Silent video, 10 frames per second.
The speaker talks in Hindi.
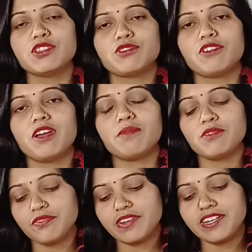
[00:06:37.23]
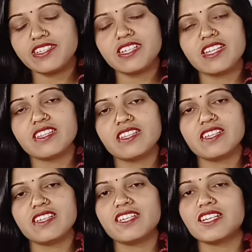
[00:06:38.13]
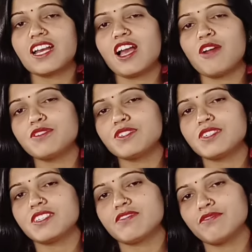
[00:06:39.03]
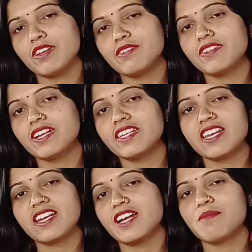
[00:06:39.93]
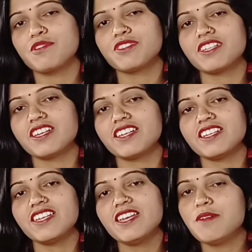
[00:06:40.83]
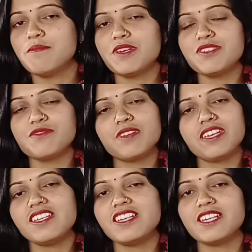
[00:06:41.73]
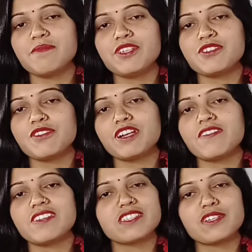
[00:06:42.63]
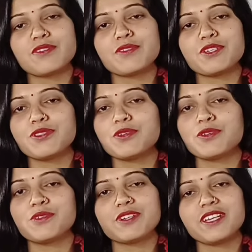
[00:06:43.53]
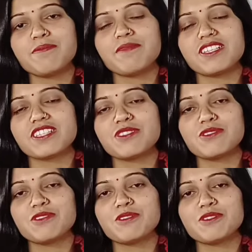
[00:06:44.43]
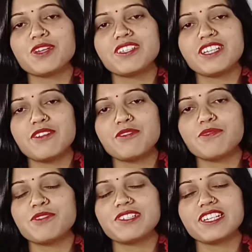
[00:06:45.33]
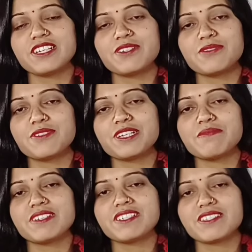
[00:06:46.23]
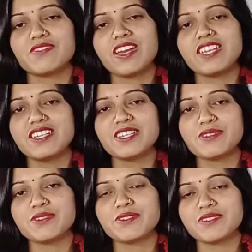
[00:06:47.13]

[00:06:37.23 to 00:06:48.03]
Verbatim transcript: तो आप लोग फ्रेंड जानते हैं एक हाउस वाइफ का क्या काम होता है बस वही घर में चौका बर्तन रोटी दोनों टाइम बर्तन धुलो झाड़ू पोछा करो घर में सफाई करो